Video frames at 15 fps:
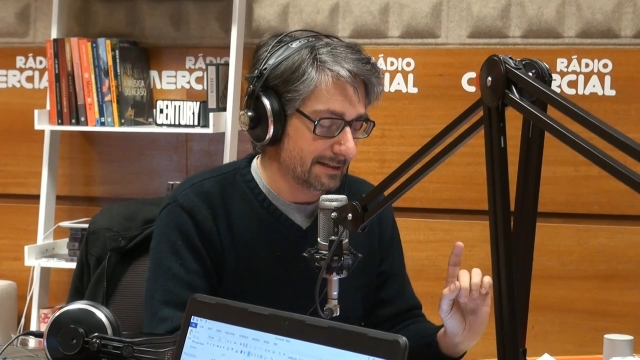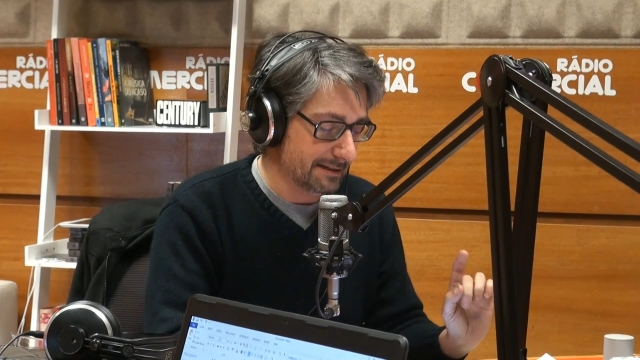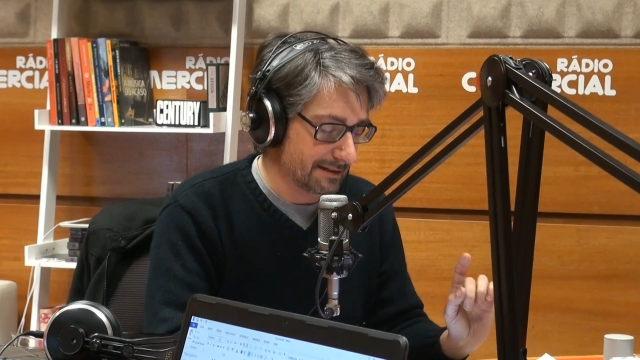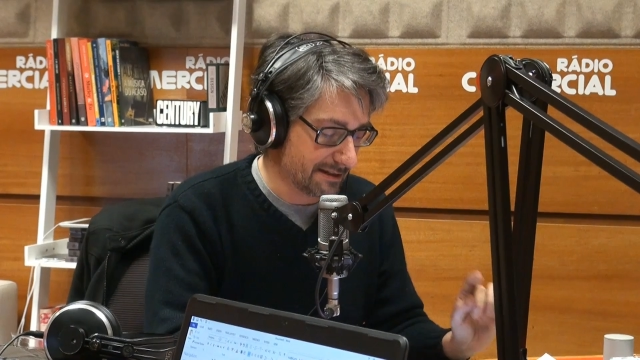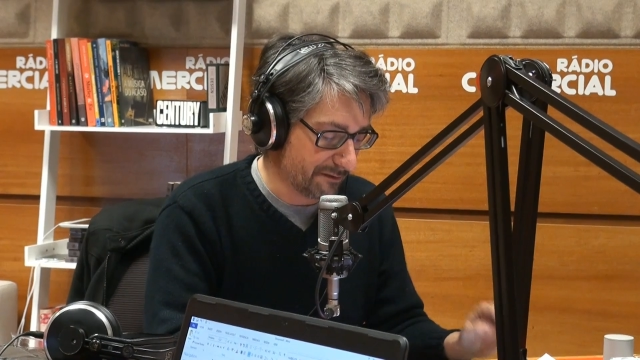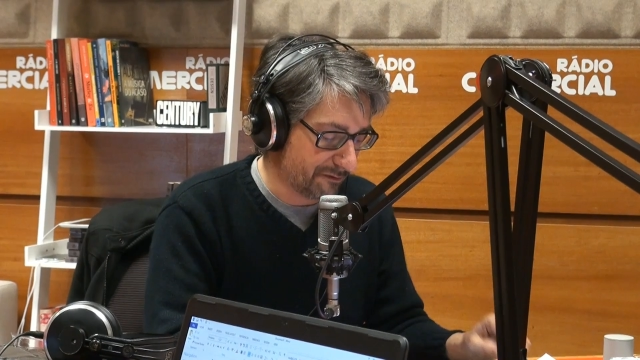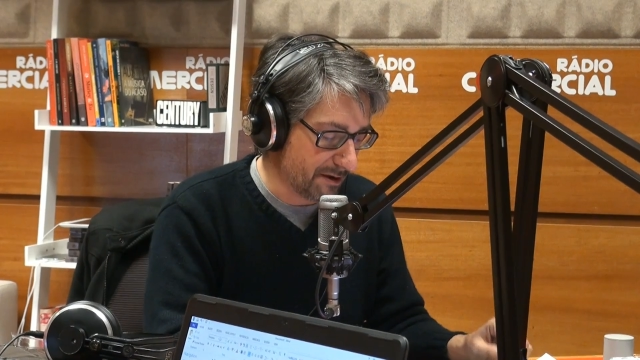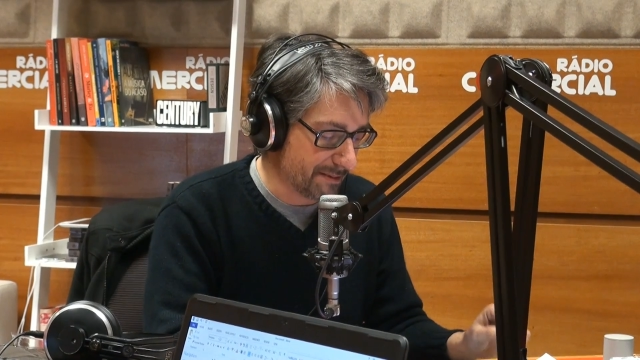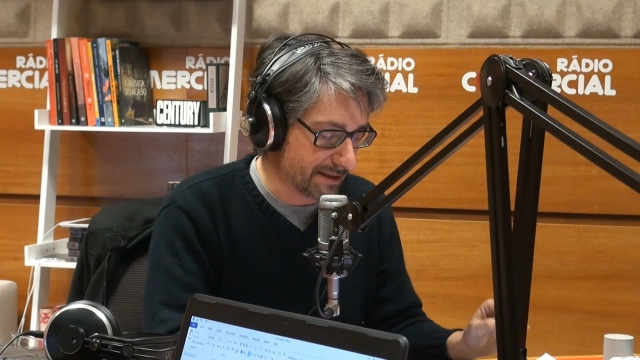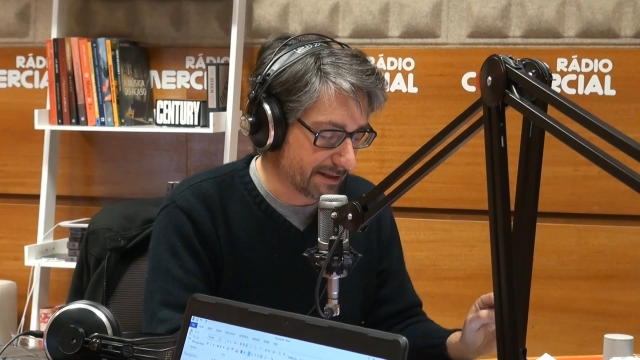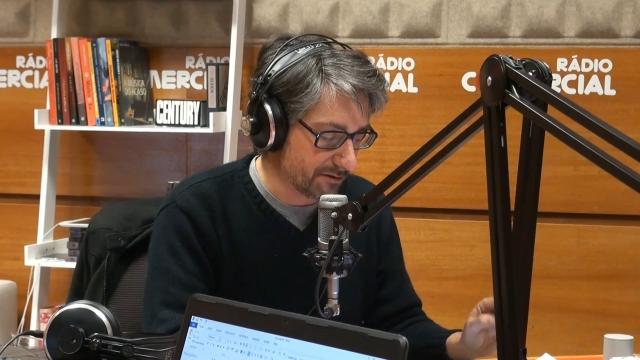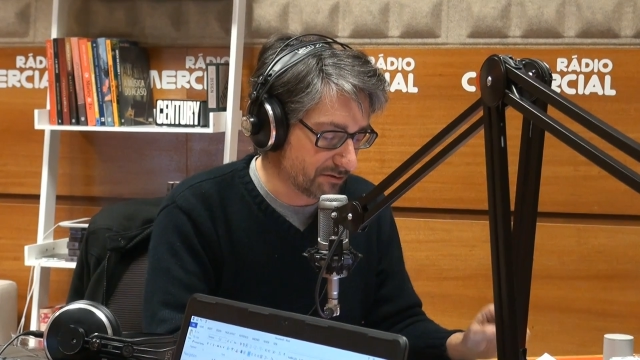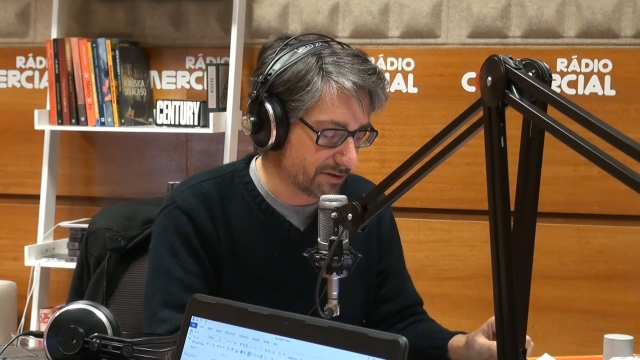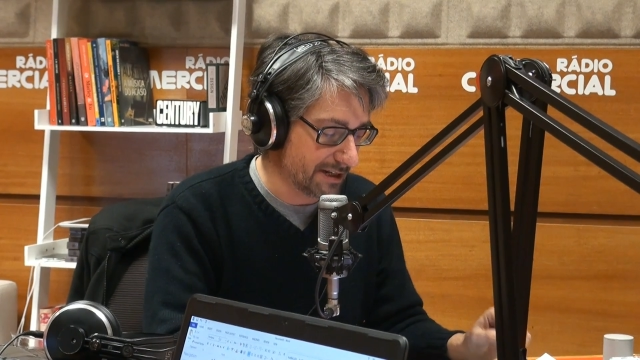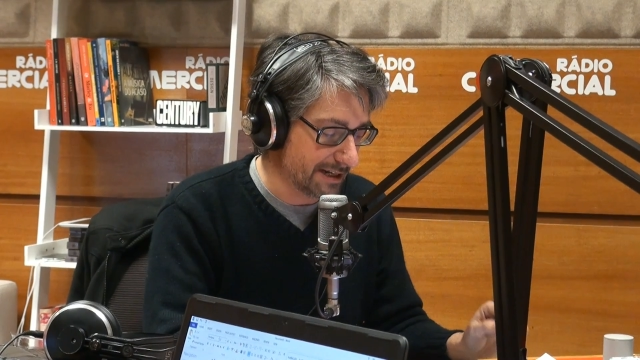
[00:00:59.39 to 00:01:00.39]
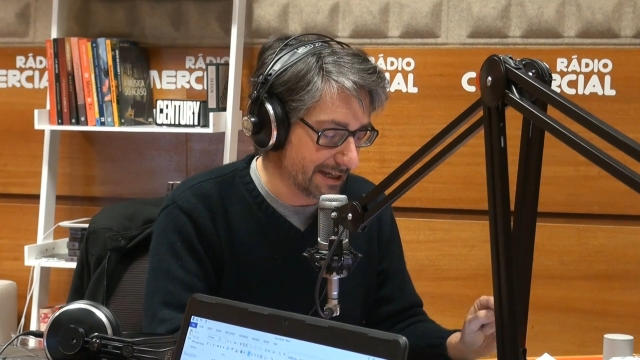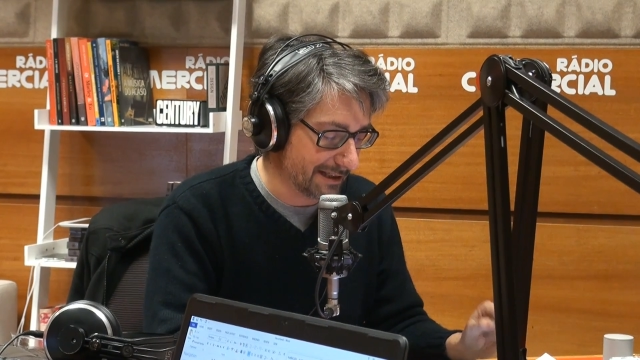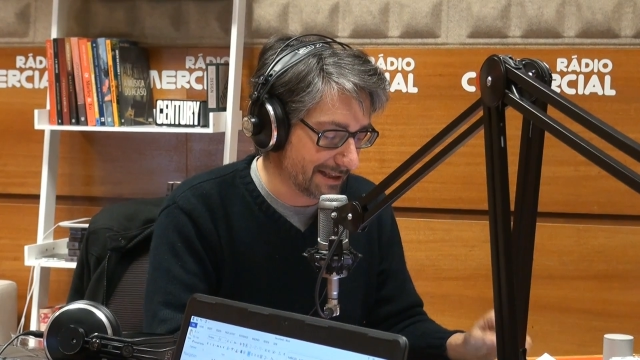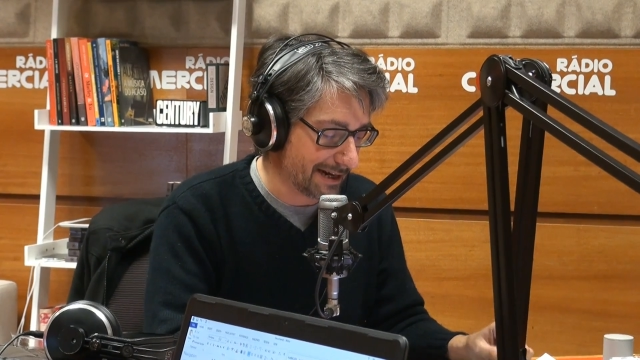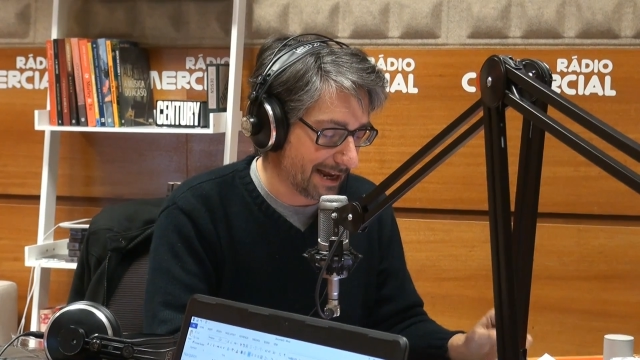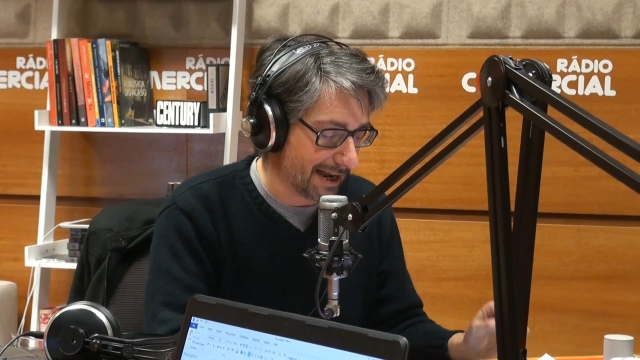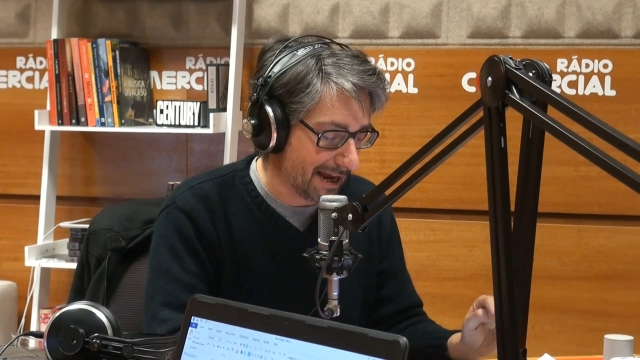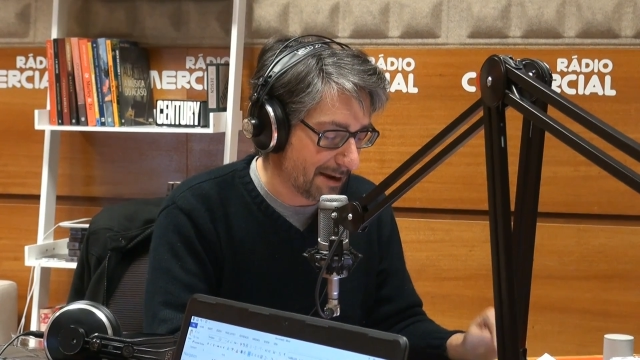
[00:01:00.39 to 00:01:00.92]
desafia-me a traduzir e a ler a